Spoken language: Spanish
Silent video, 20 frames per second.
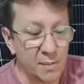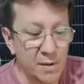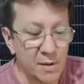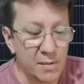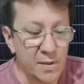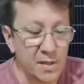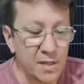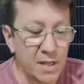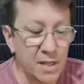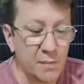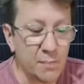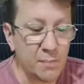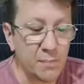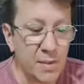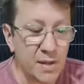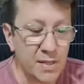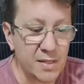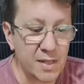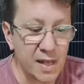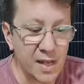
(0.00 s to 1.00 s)
permitir
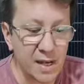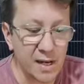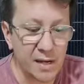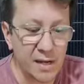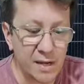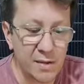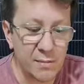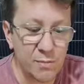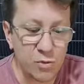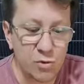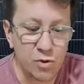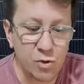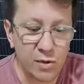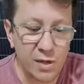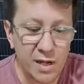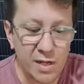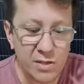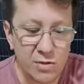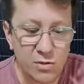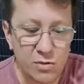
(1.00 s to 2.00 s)
pasar, en muchos
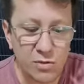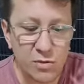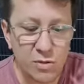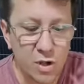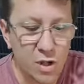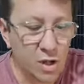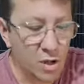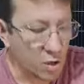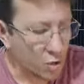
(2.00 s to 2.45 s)
casos,